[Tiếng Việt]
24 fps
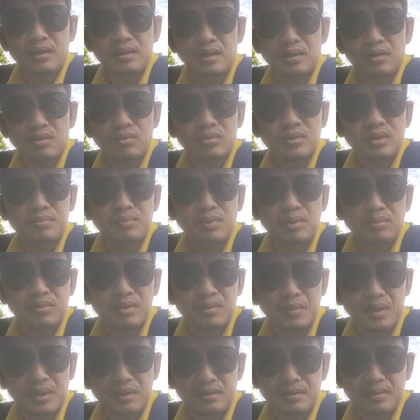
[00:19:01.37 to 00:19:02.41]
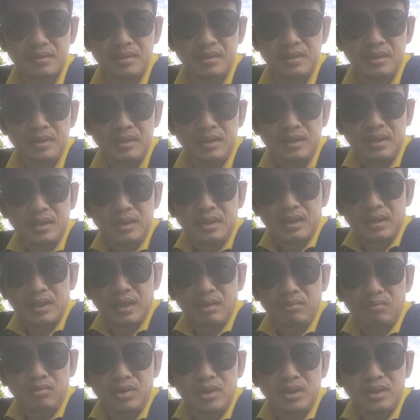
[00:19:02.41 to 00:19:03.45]
lại nhà thuốc tiếp tục với mình
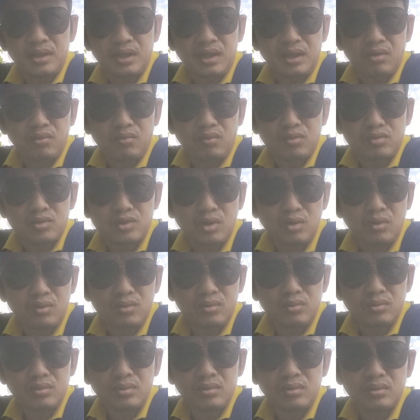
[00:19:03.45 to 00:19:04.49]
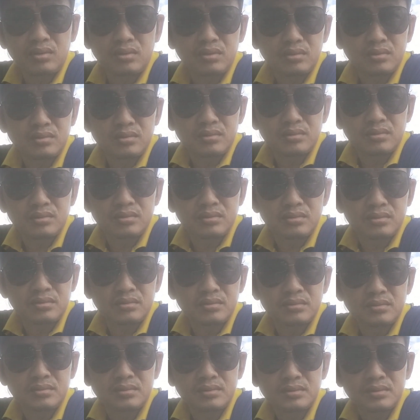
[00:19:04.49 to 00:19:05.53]
thì em có dắt theo một số ờ,
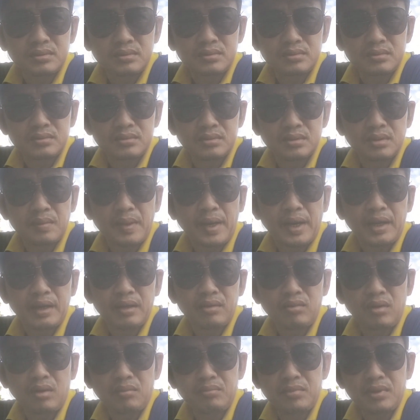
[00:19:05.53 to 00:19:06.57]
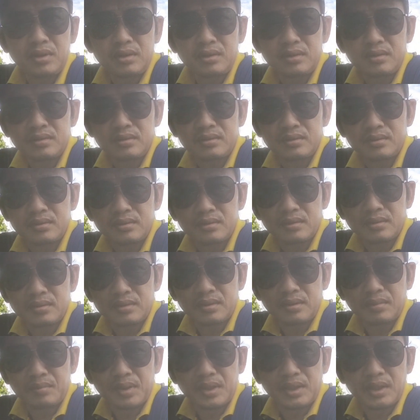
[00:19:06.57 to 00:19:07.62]
người bạn của ông á
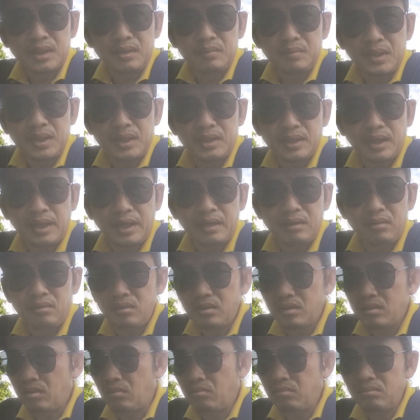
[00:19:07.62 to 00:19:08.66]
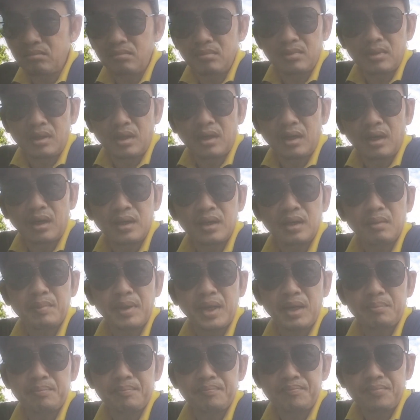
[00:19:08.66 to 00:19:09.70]
là mình thấy mấy tay đó cũng ở ờ, ngáp
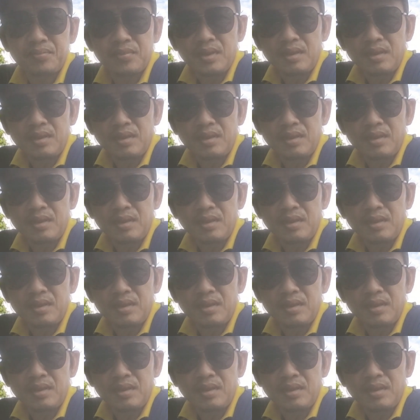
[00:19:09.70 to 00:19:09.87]
ngáp